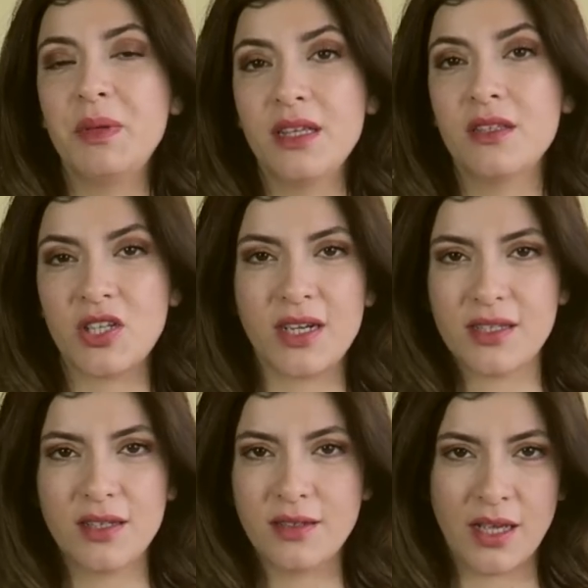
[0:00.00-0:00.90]
bir
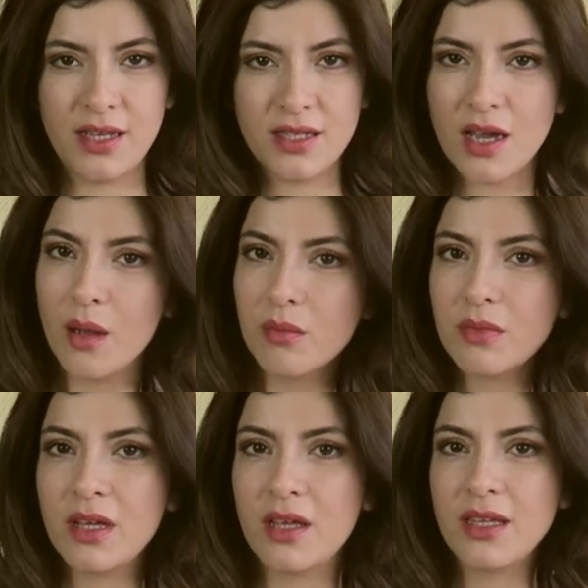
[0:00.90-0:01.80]
cihazı deneyeceğim.
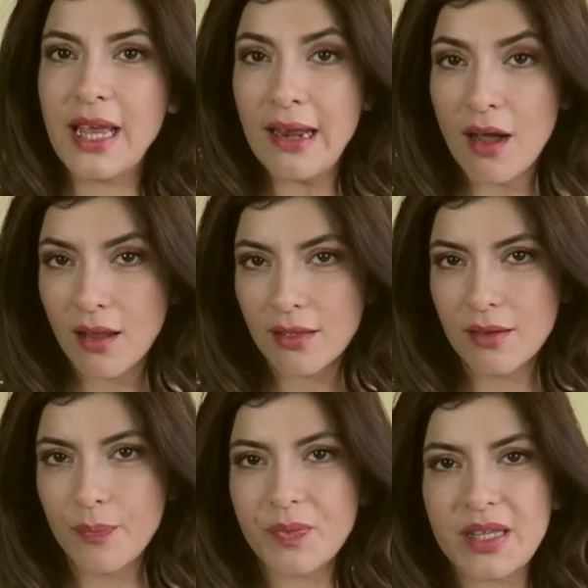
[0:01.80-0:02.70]
E, yeni
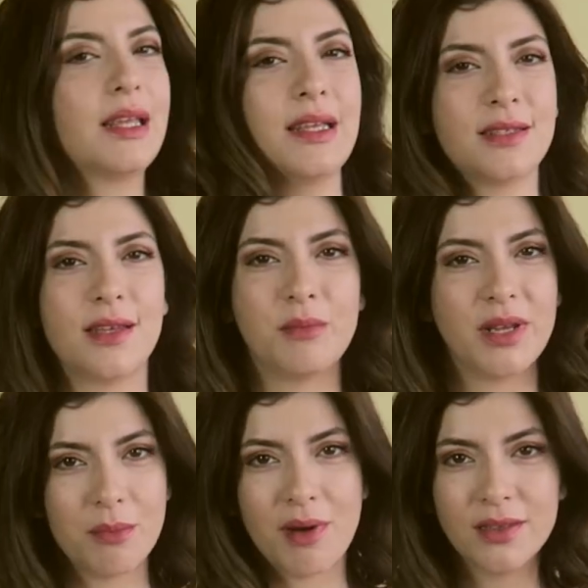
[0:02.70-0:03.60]
aldım. ilk
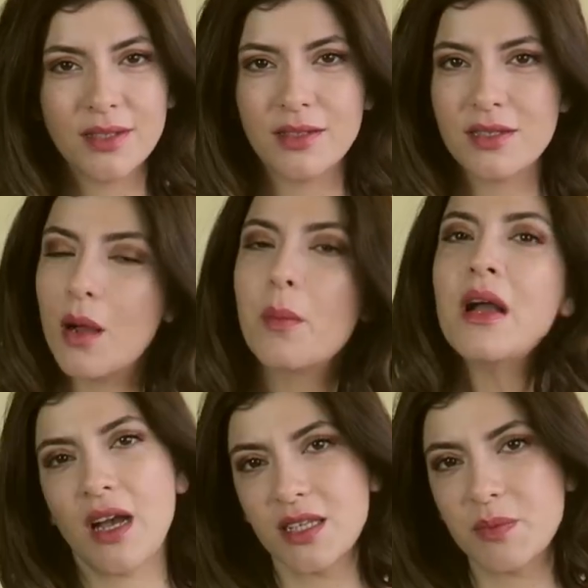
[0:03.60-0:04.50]
izlenimlerimi anlatacağım.
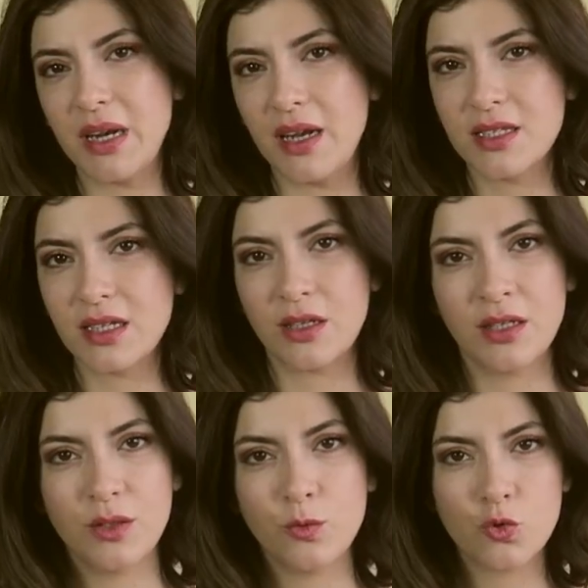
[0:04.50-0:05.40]
Cihaz birazcık
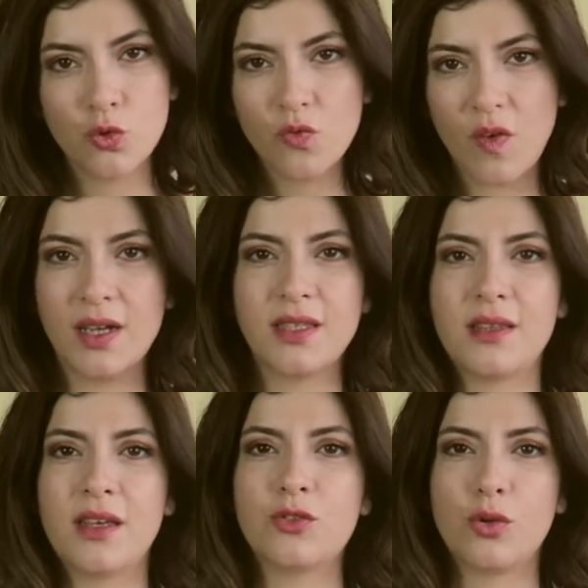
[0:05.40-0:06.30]
e, uzun
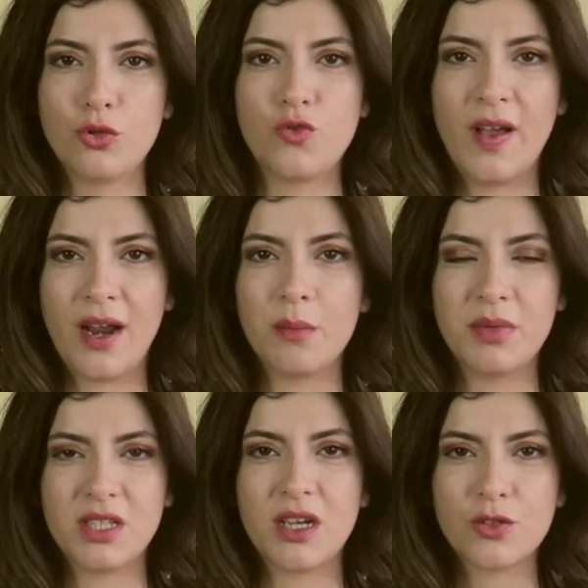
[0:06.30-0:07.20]
vadede sonuç veren
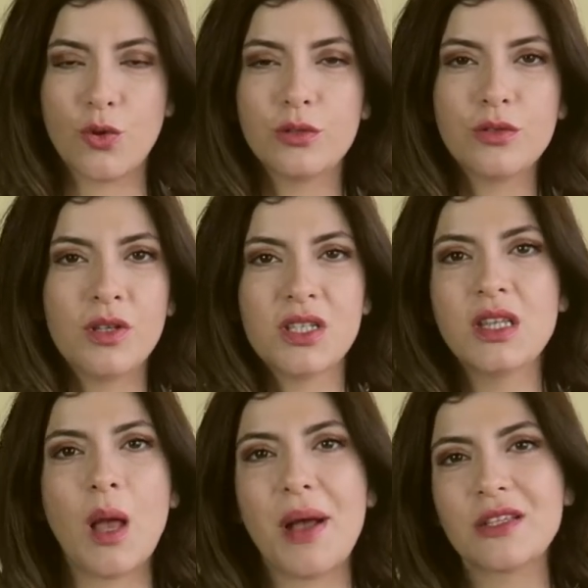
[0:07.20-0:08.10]
bir cihaz olduğu için
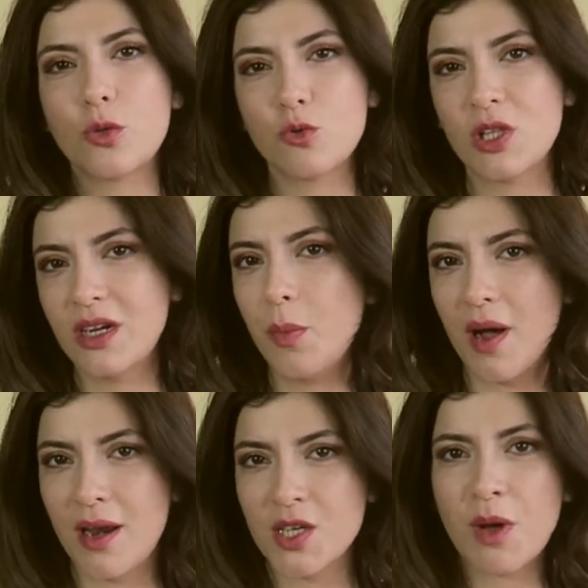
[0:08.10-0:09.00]
hemen sonuçlarını
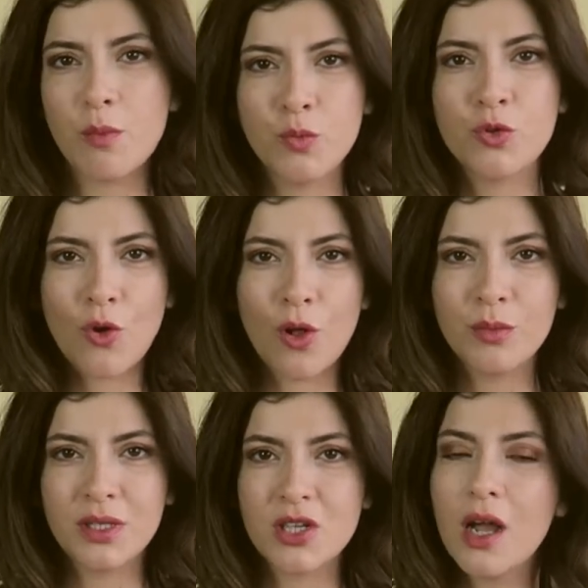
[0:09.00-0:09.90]
paylaşmam mümkün
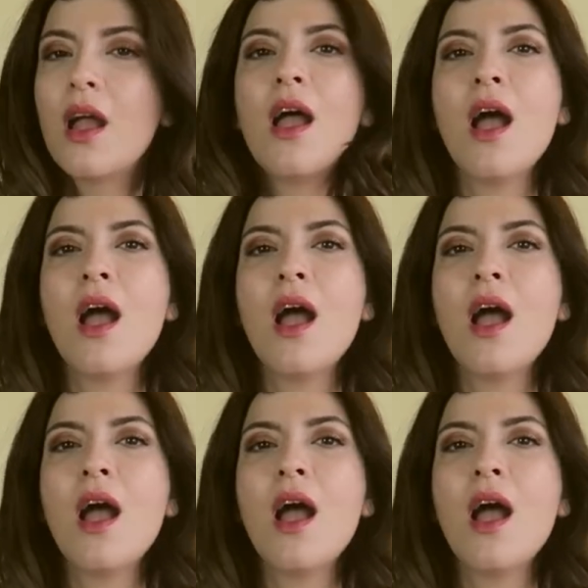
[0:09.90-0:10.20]
olmayacak.